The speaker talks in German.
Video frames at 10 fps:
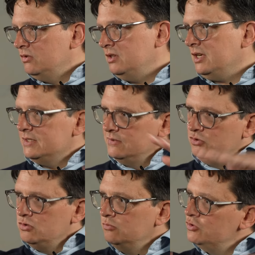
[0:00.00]
Und
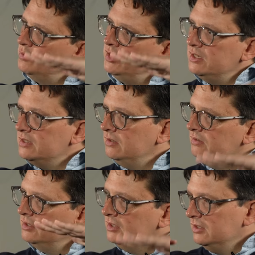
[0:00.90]
dazwischen muss man halt
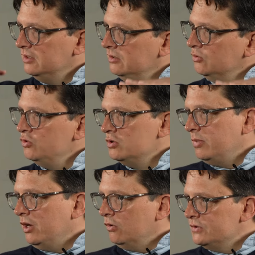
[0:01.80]
dann eine gute
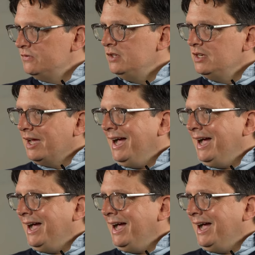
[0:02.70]
Balance finden.